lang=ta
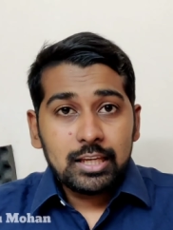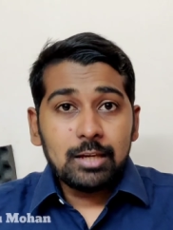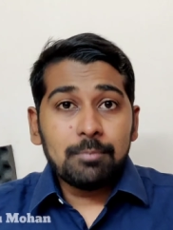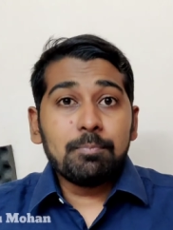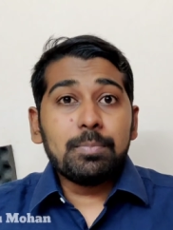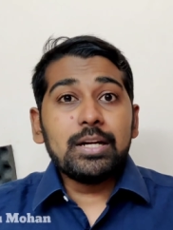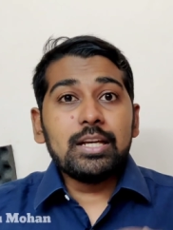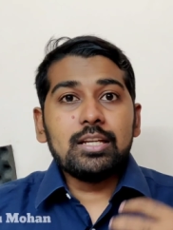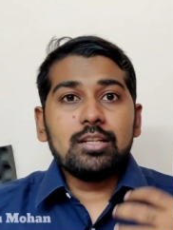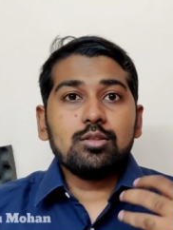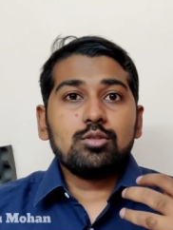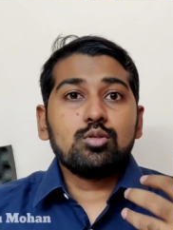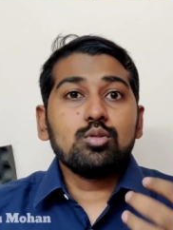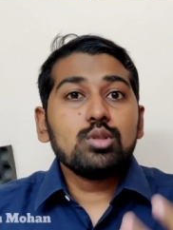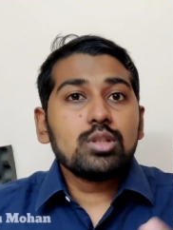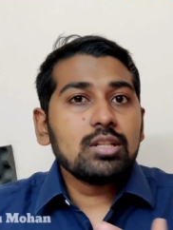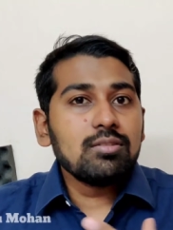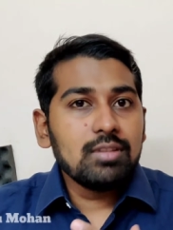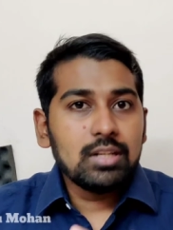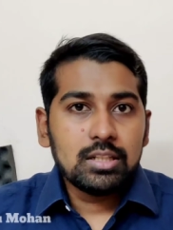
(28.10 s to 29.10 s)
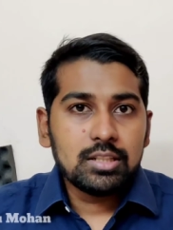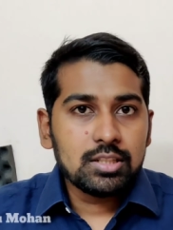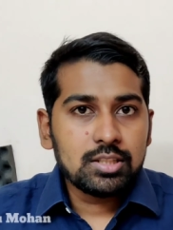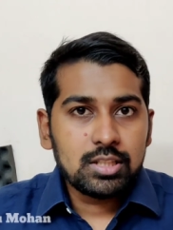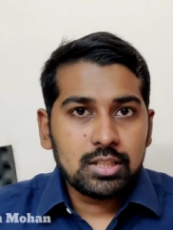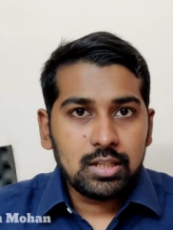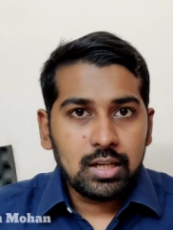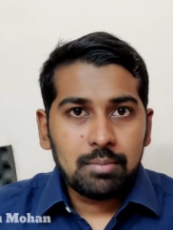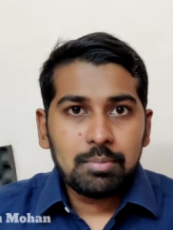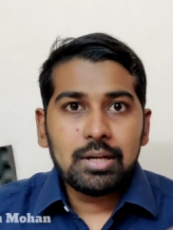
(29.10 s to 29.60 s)
எப்படி சுட்டு
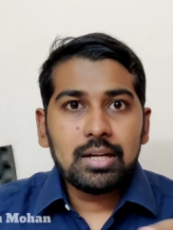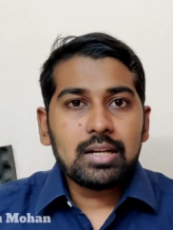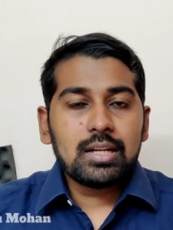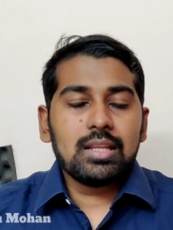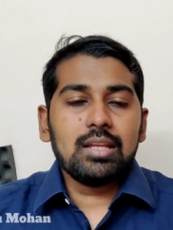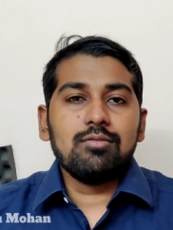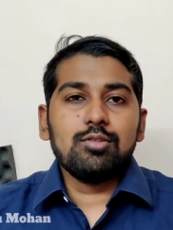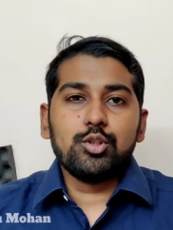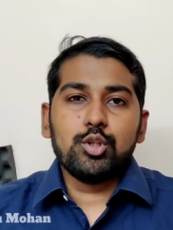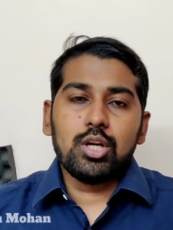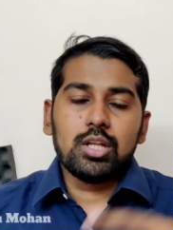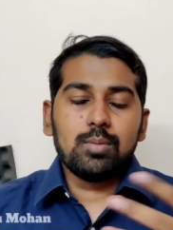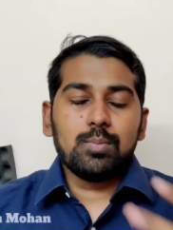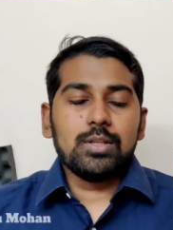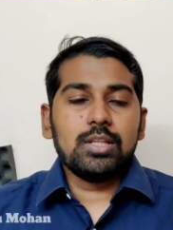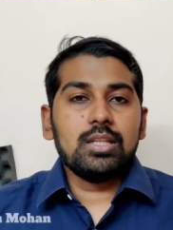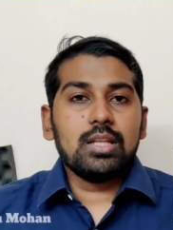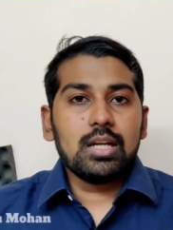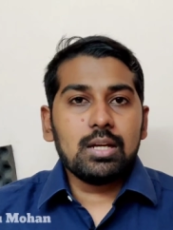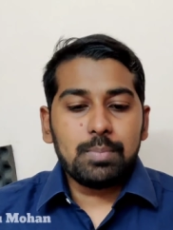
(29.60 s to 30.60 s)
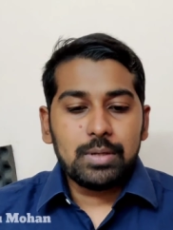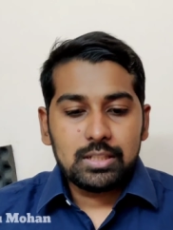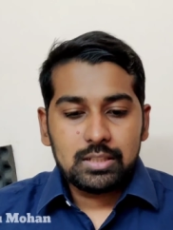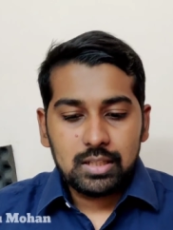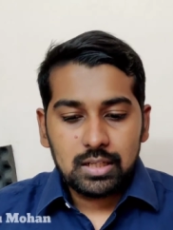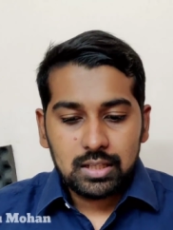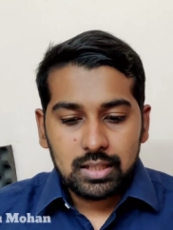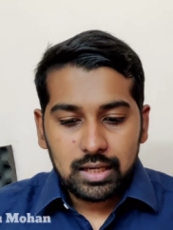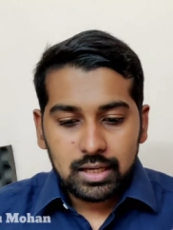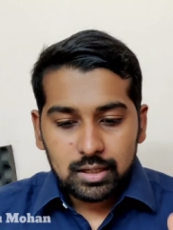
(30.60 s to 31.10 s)
வீழ்த்துச்சு அப்படின்றதான் விஷயம் அதை பற்றி தான் நான்
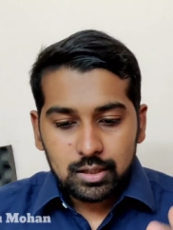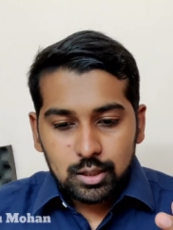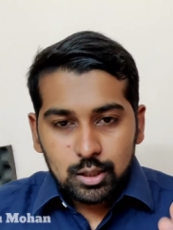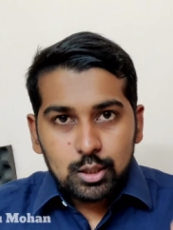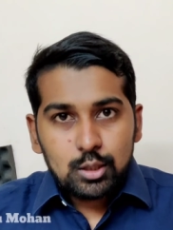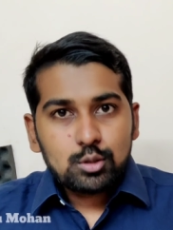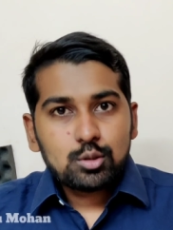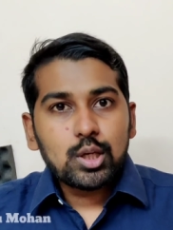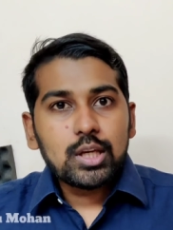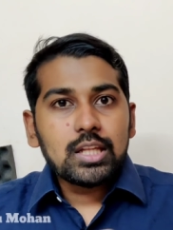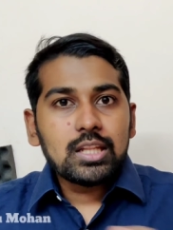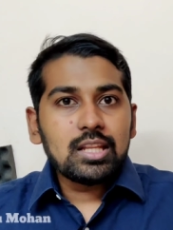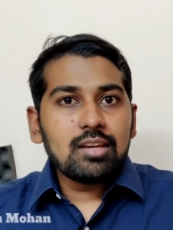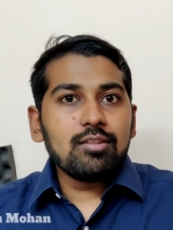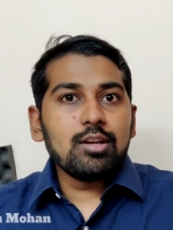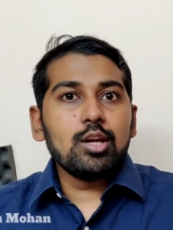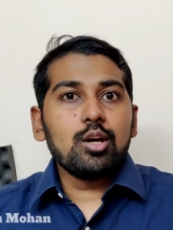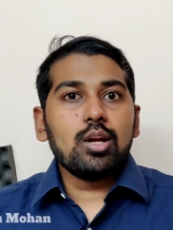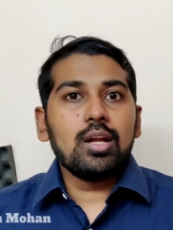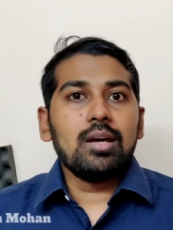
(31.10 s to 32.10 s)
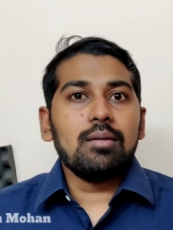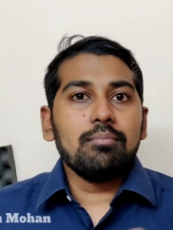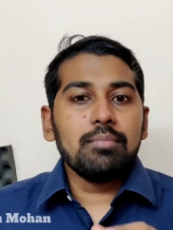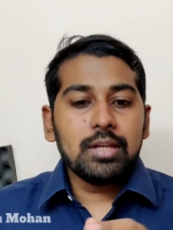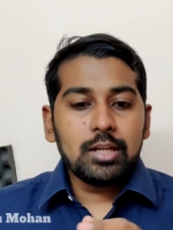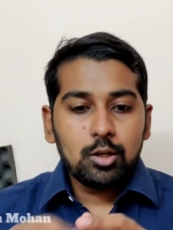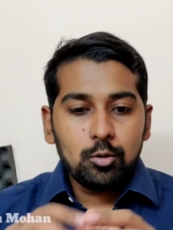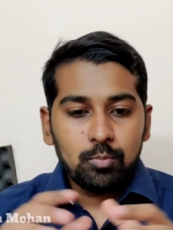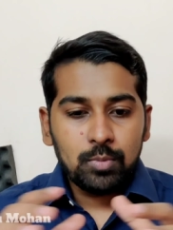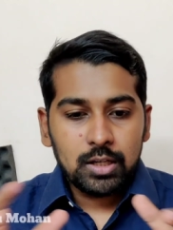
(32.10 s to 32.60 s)
பேசியிருந்தேன் ஸோ இந்த வீடியோவில்
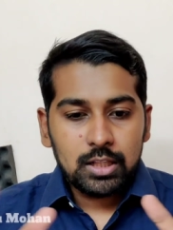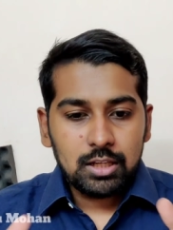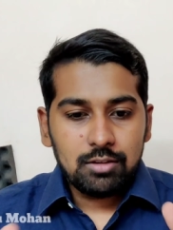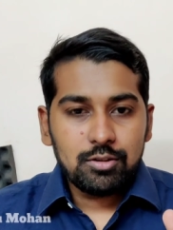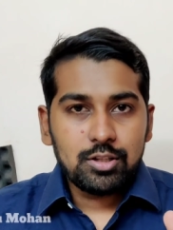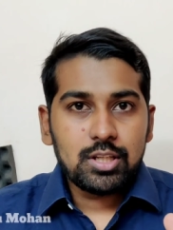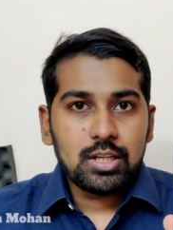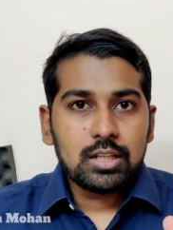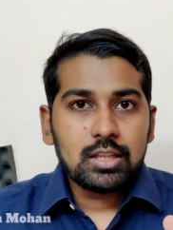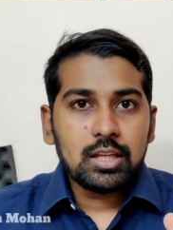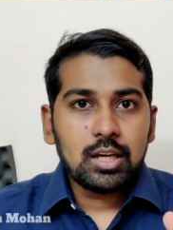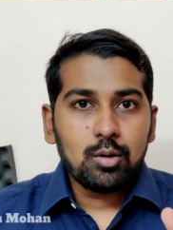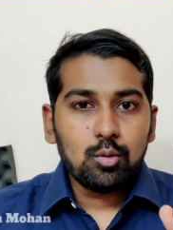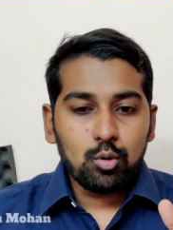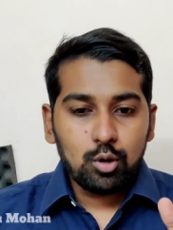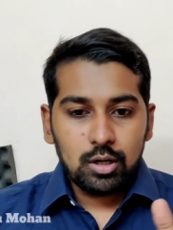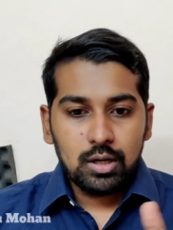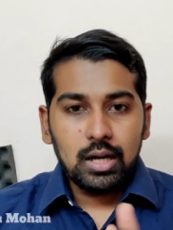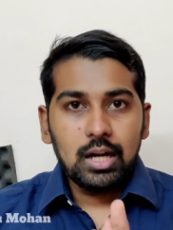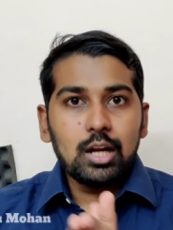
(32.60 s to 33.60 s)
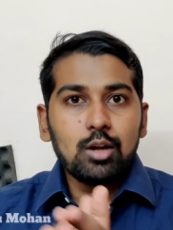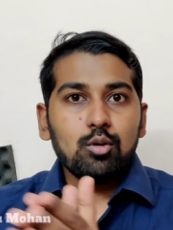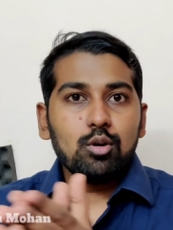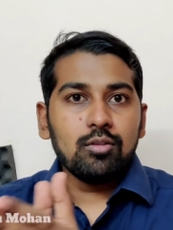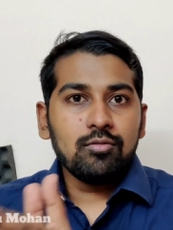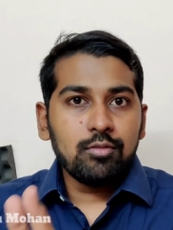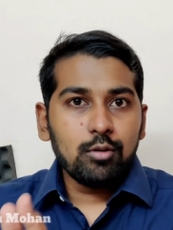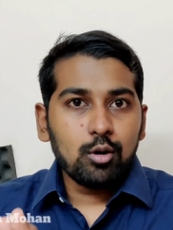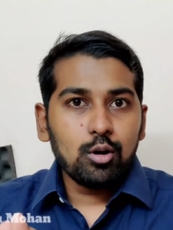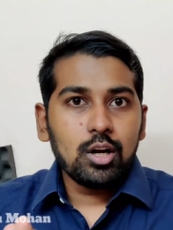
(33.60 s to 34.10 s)
மீண்டும் அதே விஷயத்த ஒரு நல்ல
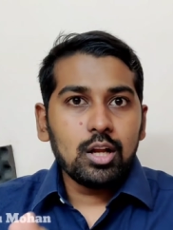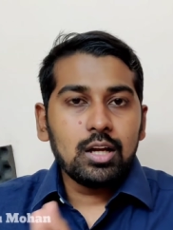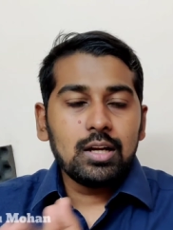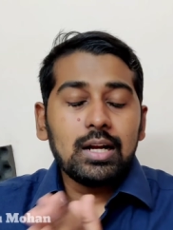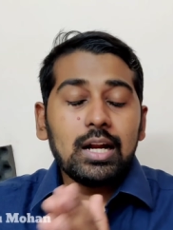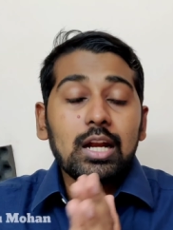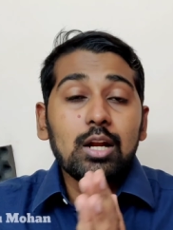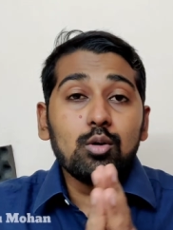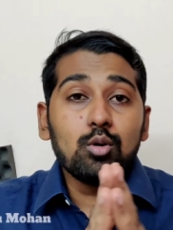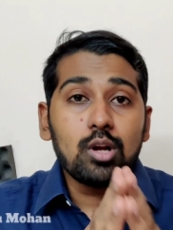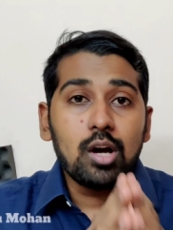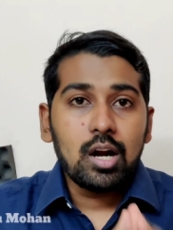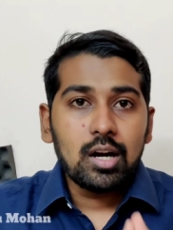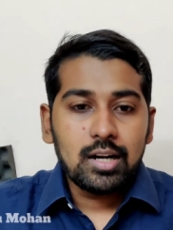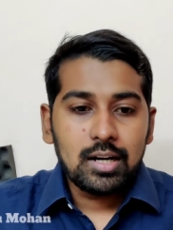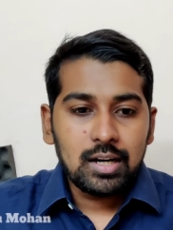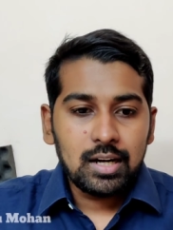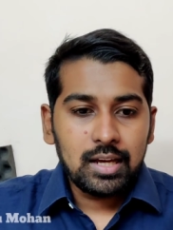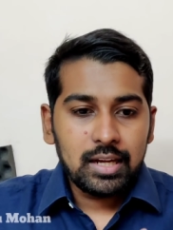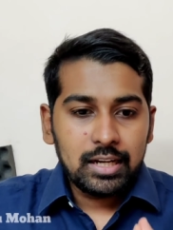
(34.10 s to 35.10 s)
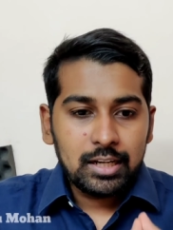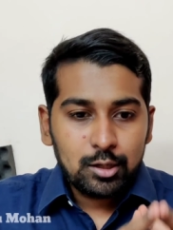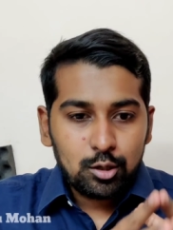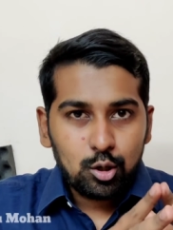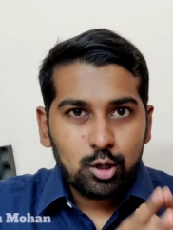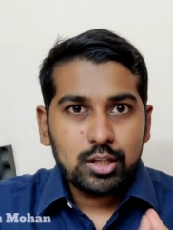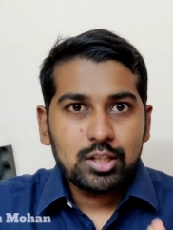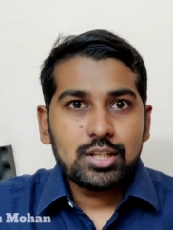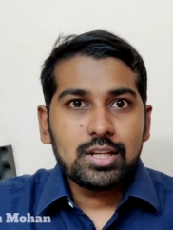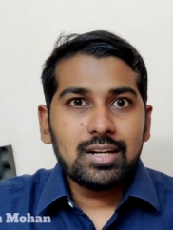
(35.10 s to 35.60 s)
ஒரு ஃப்ளோவில் நல்ல ஒரு ஆர்டரில்
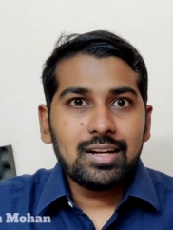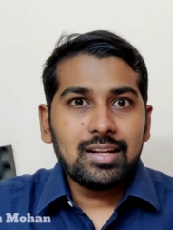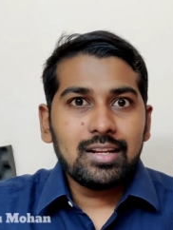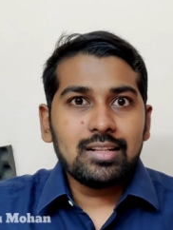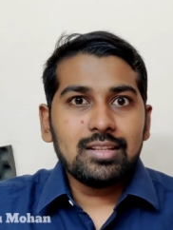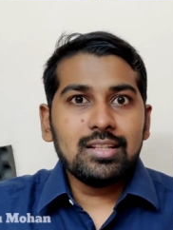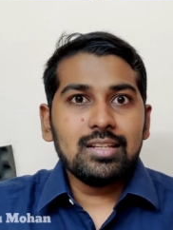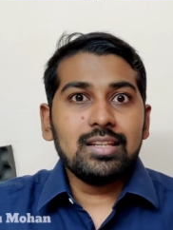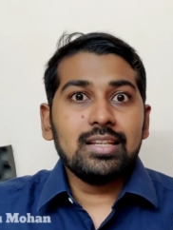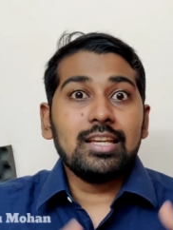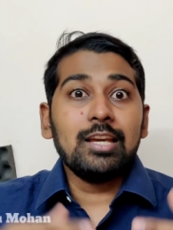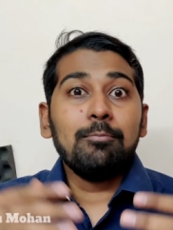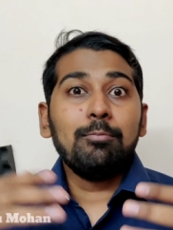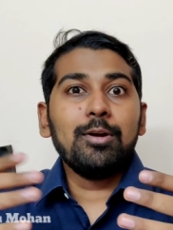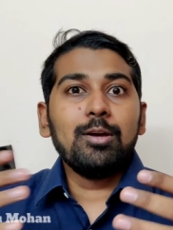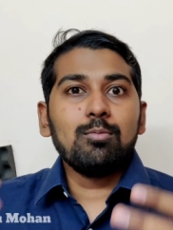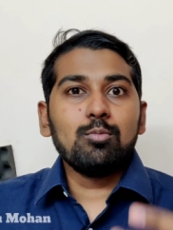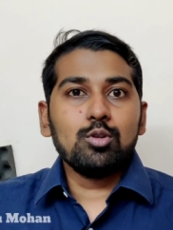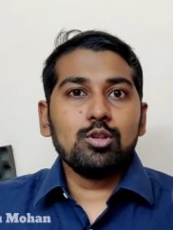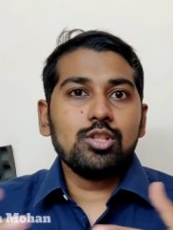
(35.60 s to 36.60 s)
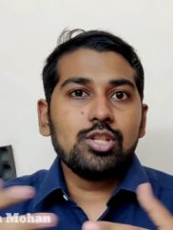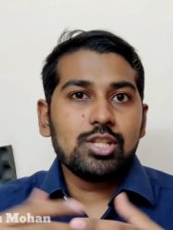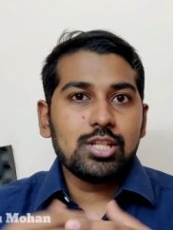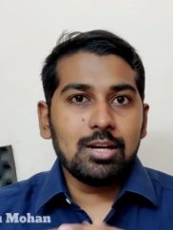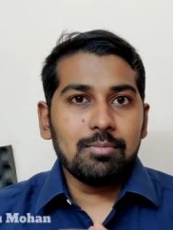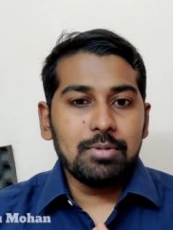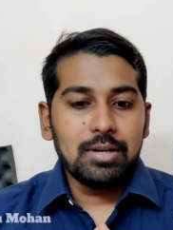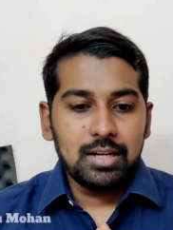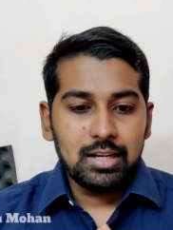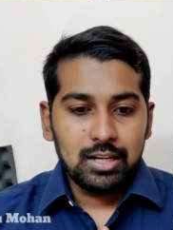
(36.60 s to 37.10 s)
இன்ட்ரோடக்ஷன்லேருந்து எப்படி முடிஞ்சிச்சு
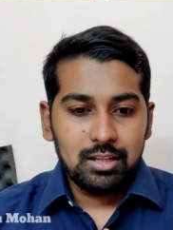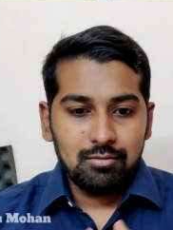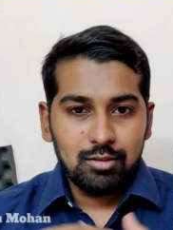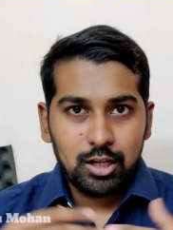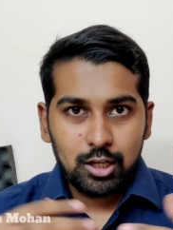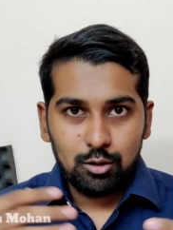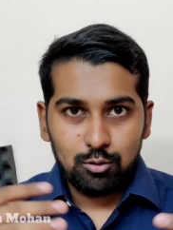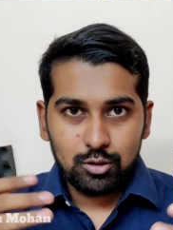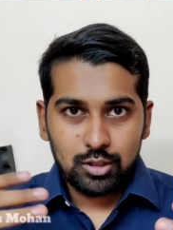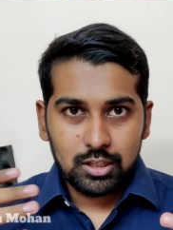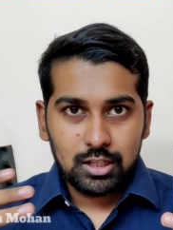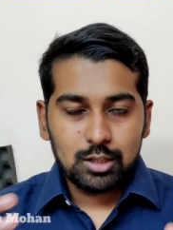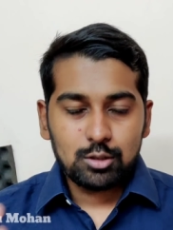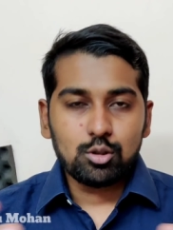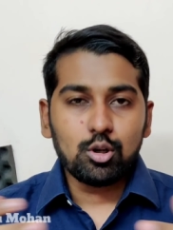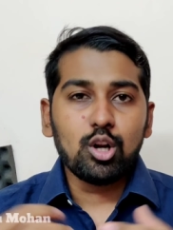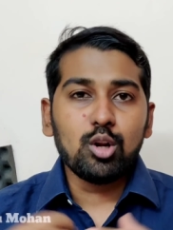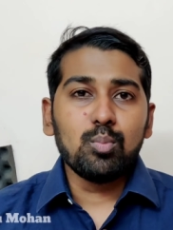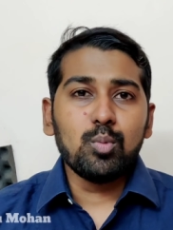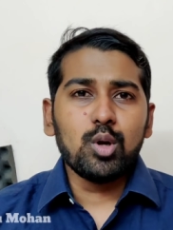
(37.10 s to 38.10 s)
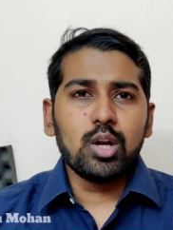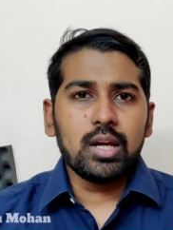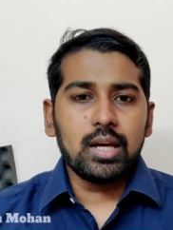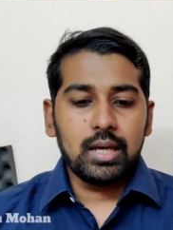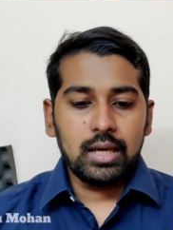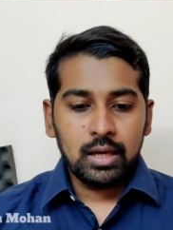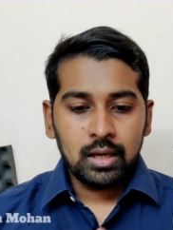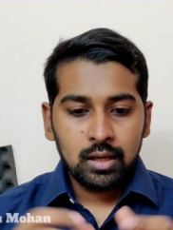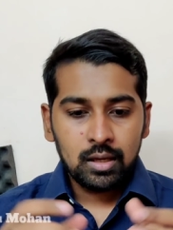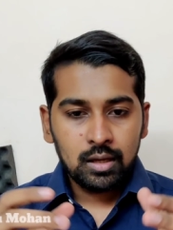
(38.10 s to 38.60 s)
அப்படின்றது வரைக்கும் வந்துட்டு நான் சொல்ல போகிறேங்க